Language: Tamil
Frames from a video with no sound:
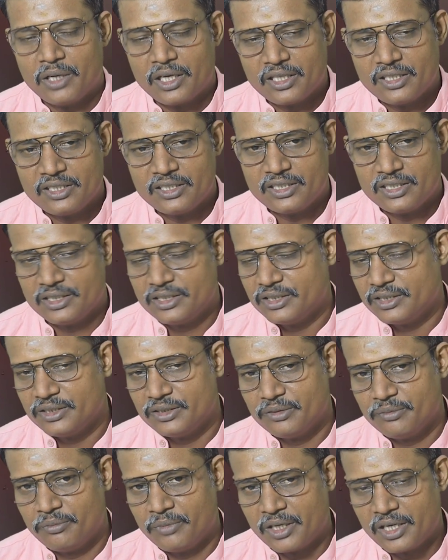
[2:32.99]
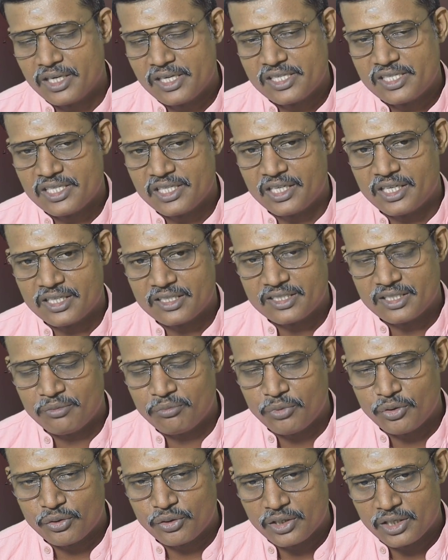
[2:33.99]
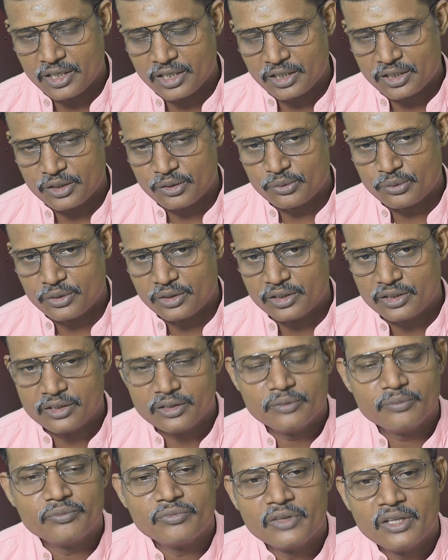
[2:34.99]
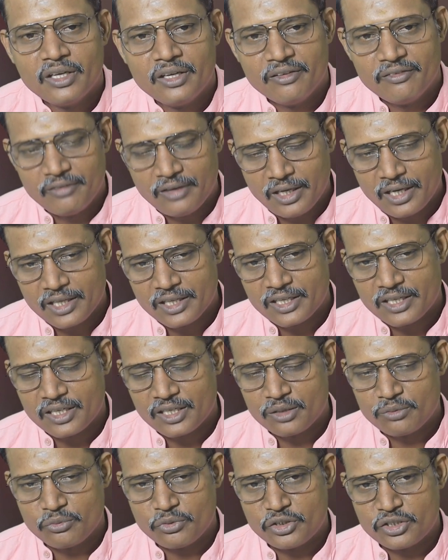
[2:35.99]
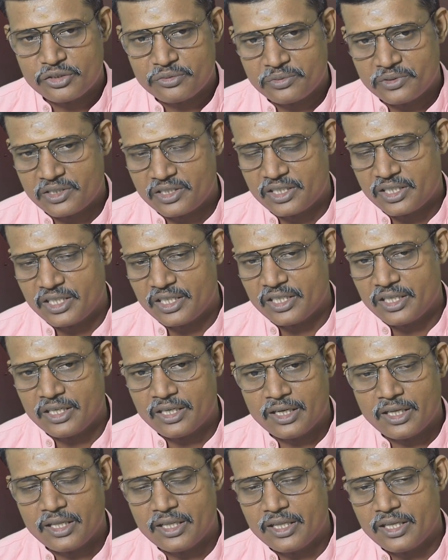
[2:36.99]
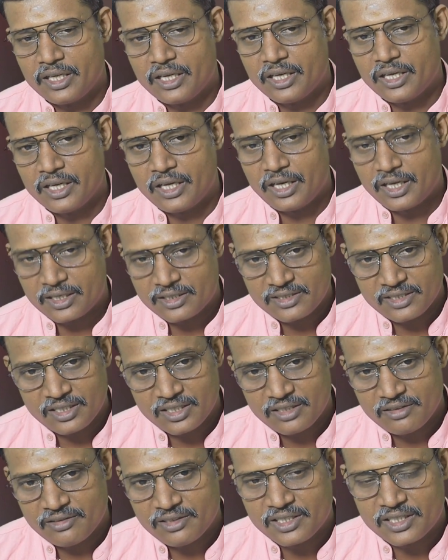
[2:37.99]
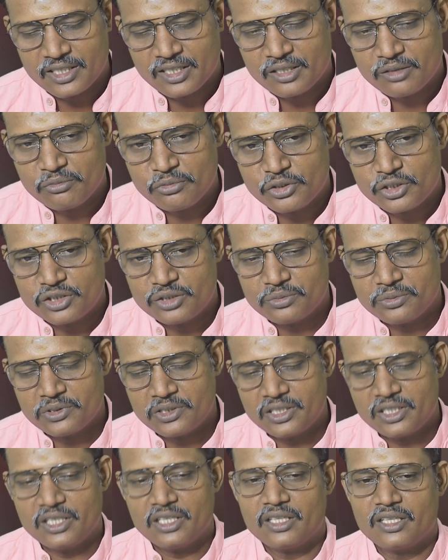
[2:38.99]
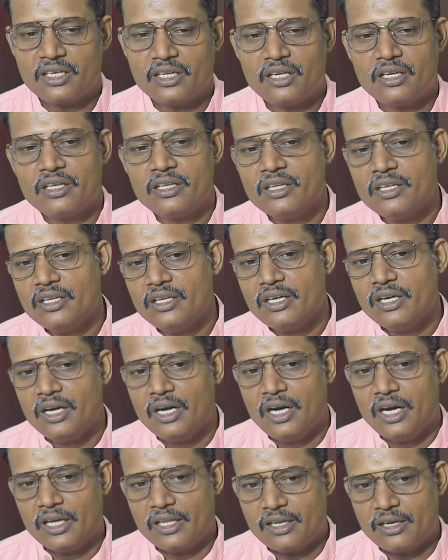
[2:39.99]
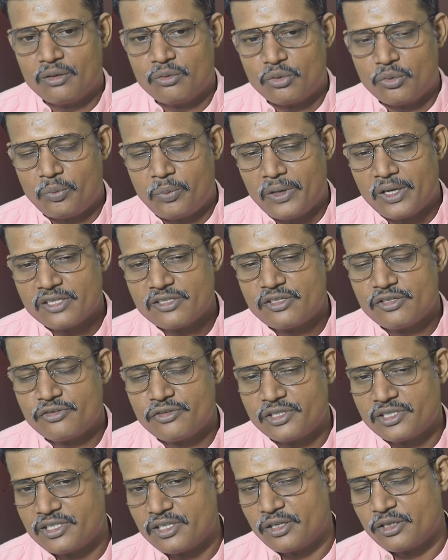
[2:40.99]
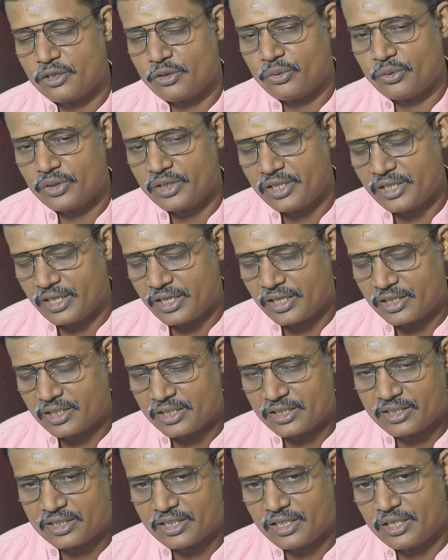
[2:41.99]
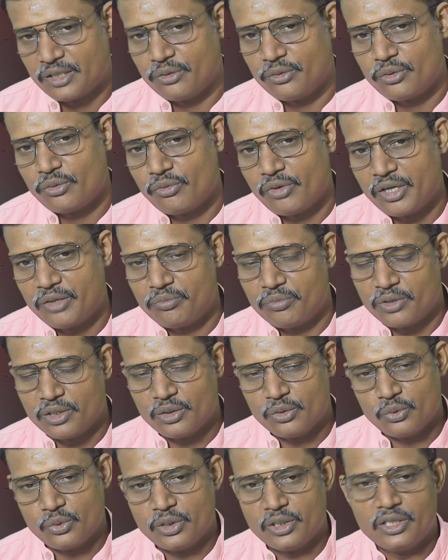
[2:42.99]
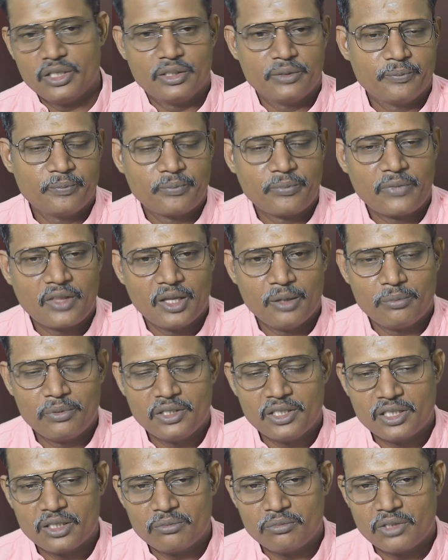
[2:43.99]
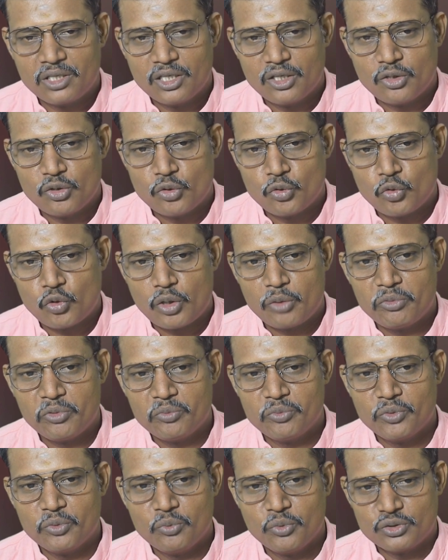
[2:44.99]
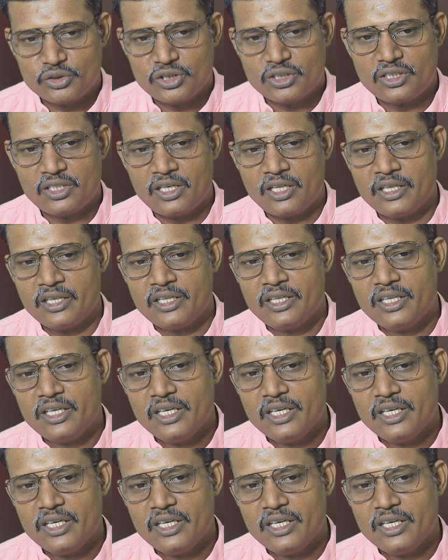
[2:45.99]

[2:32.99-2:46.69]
மனதுக்கு மகிழ்ச்சியான சம்பவங்கள் நடக்கக்கூடியது வேலைக்காக முயற்சி பண்ணுறீங்க இல்லாத அரசாங்க வேலைக்காக முயற்சி பண்ணுறீங்க அதெல்லாம் அதெல்லாம் ஒரு பாசிட்டிவ் ரிசல்ட்டை நோக்கி நடக்கிறதுக்கான ஒரு வாய்ப்புகள் உண்டு அப்படிங்கிற மாதிரியான ஒரு அமைப்பு மொத்தத்தில்